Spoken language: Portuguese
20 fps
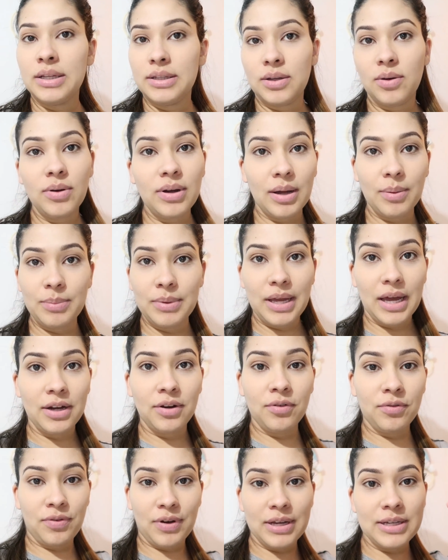Então caminhar
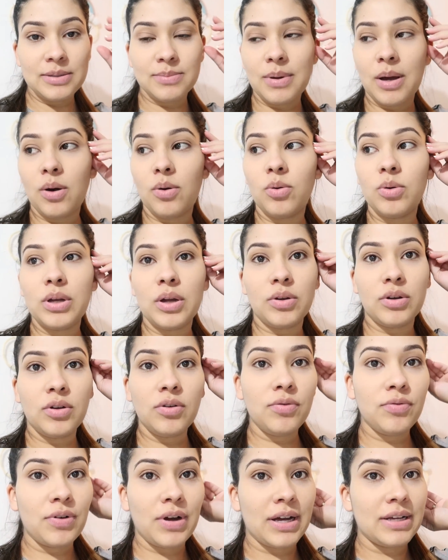não faz mal. O que eu
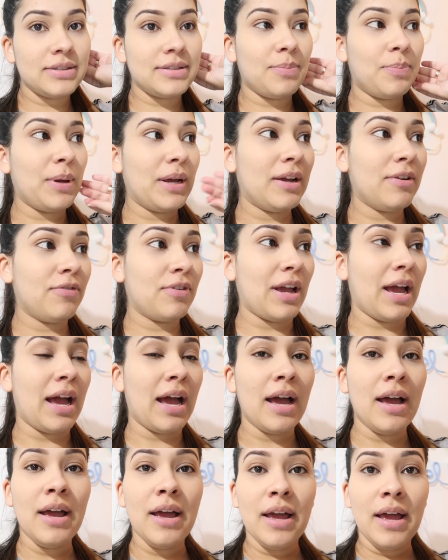não faço é
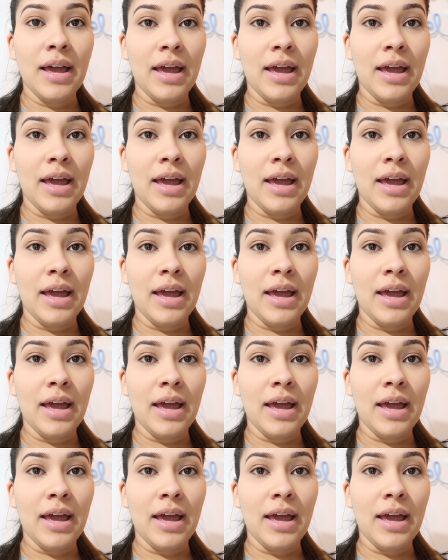ficar